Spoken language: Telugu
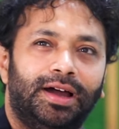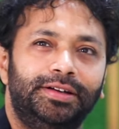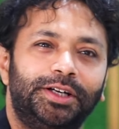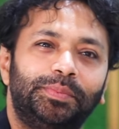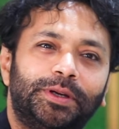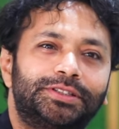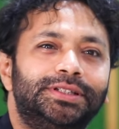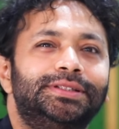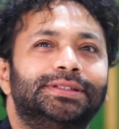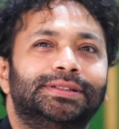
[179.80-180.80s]
హండ్రెడ్
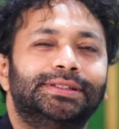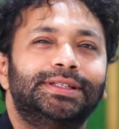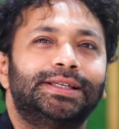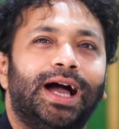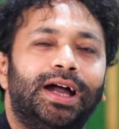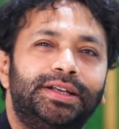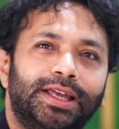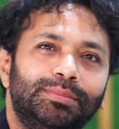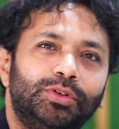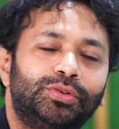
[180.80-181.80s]
పర్సెంట్ ఆ
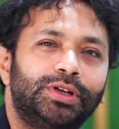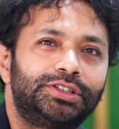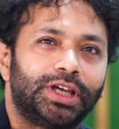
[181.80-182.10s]
టైంలో కూడా